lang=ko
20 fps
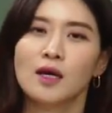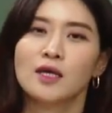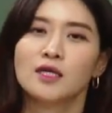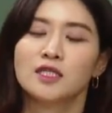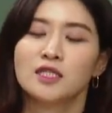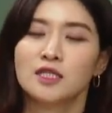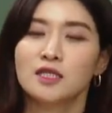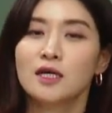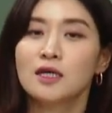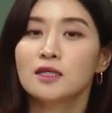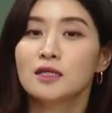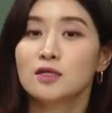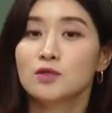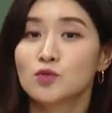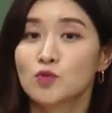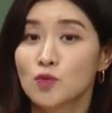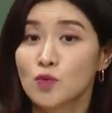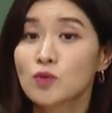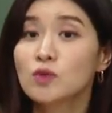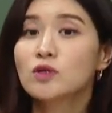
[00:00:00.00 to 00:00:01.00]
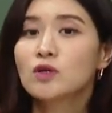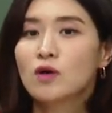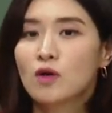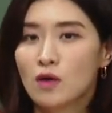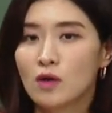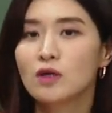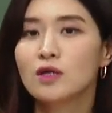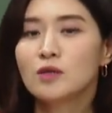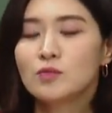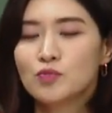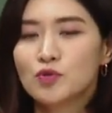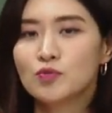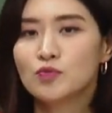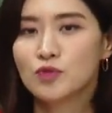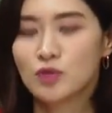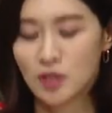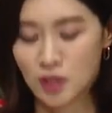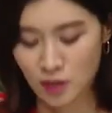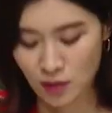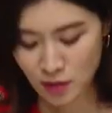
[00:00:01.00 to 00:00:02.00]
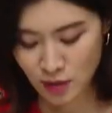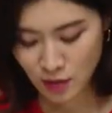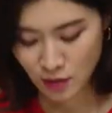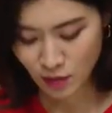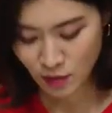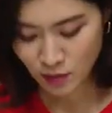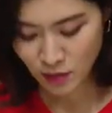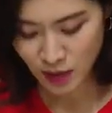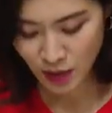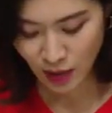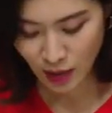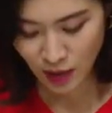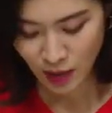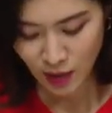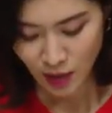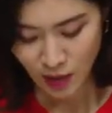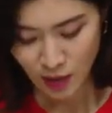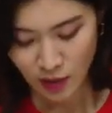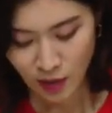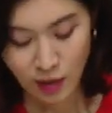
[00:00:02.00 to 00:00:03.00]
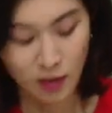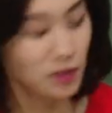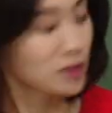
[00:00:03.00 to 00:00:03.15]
시간들이 조금 걸린 부분이 있었을 겁니다. 자,